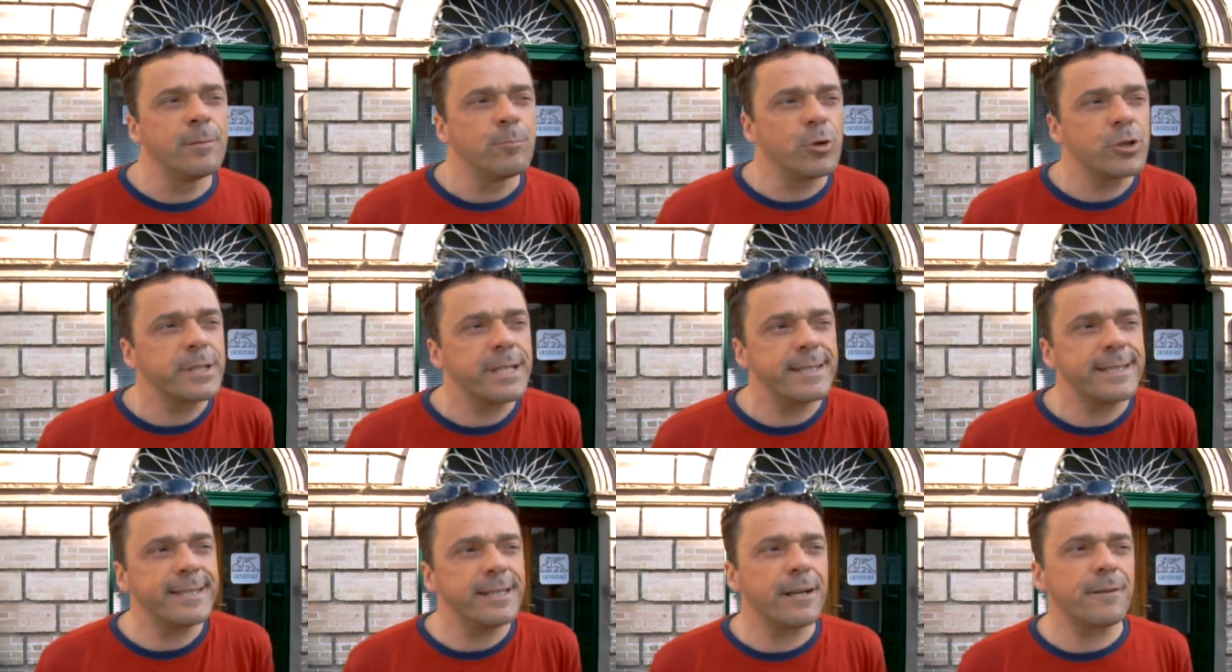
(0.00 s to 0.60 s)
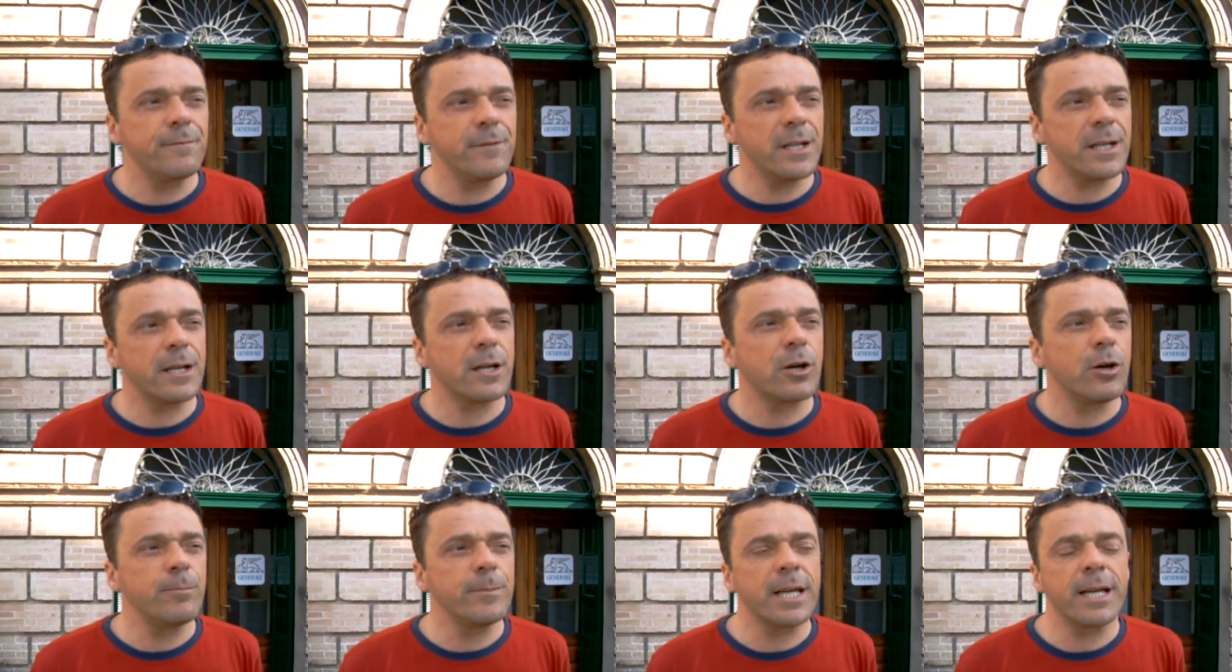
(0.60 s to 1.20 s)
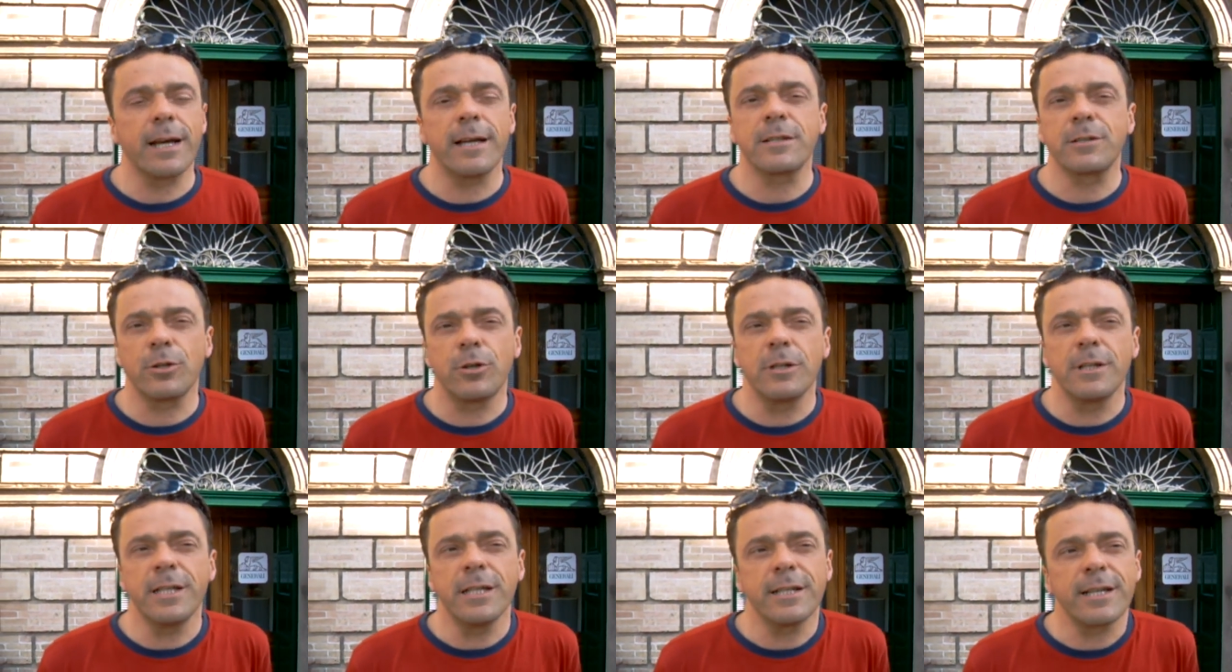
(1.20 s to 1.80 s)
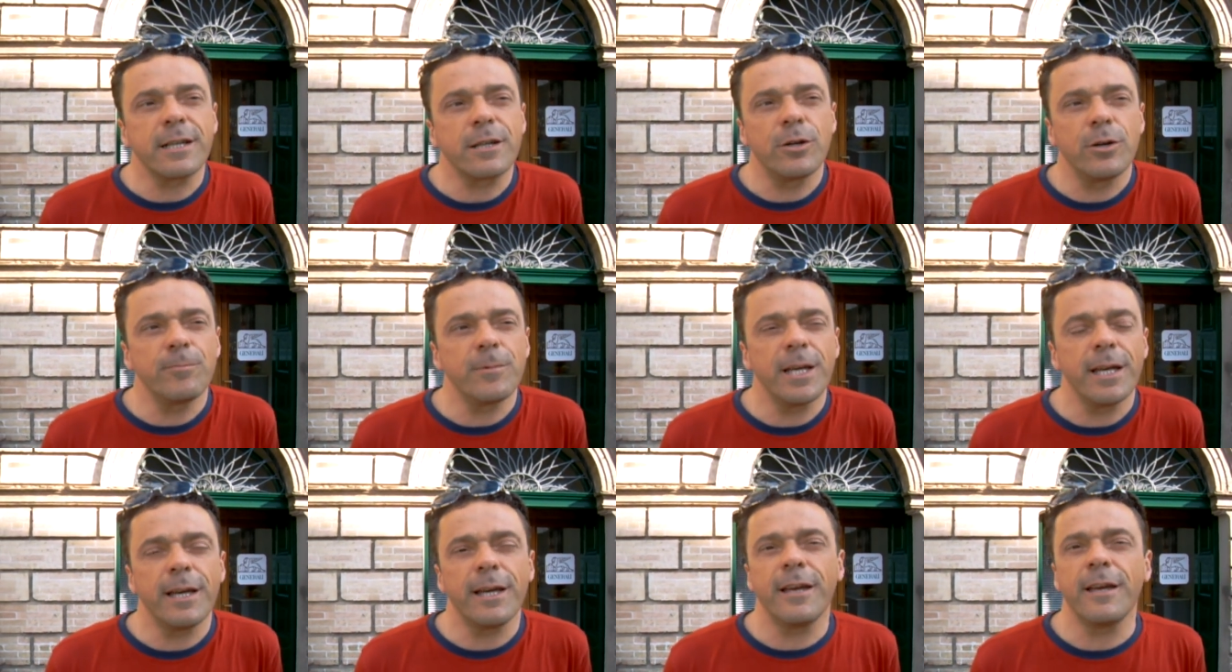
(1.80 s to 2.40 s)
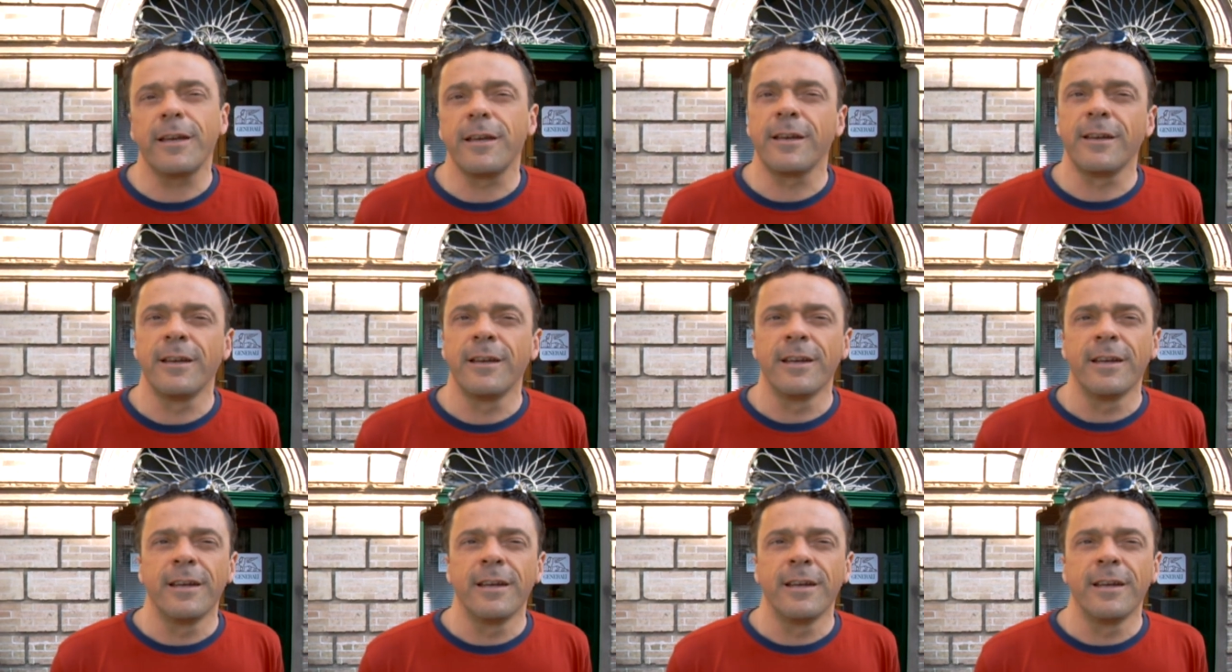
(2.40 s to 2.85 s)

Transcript: possa servire come cartolina e come,